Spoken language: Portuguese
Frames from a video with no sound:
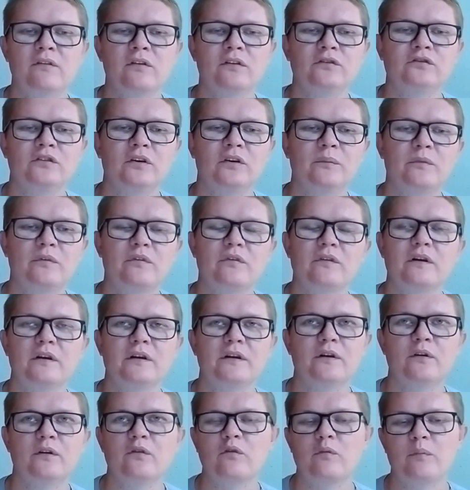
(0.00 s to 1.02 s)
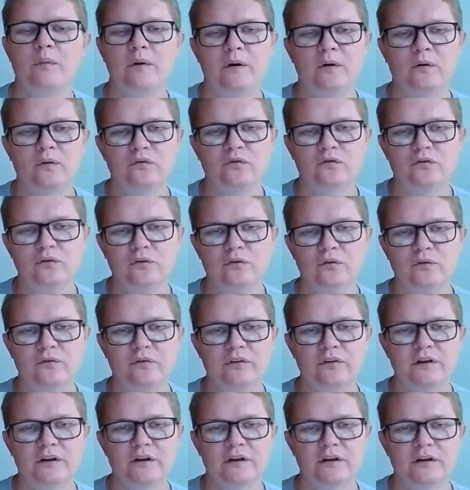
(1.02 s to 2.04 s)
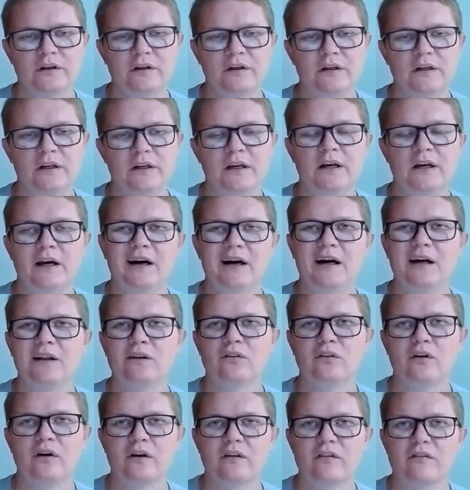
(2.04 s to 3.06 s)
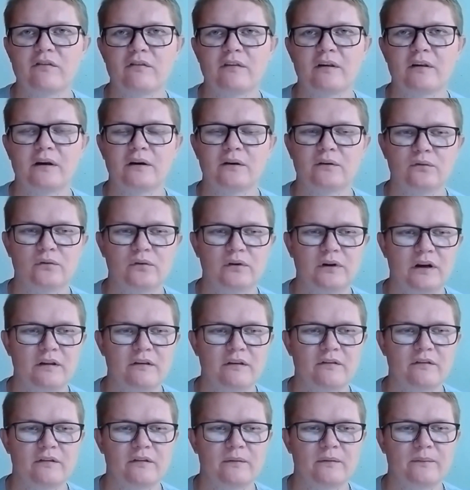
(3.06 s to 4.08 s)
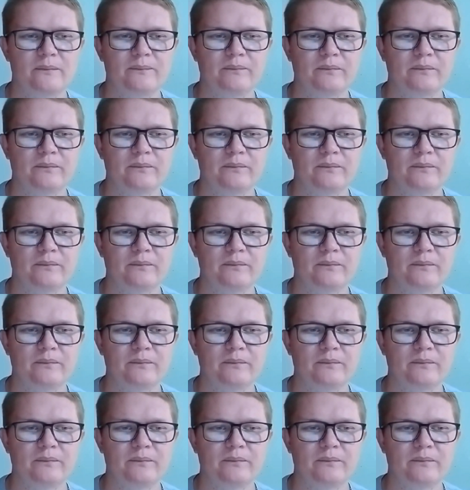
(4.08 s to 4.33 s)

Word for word: achamos que Deus parou de ouvir a nossa oração.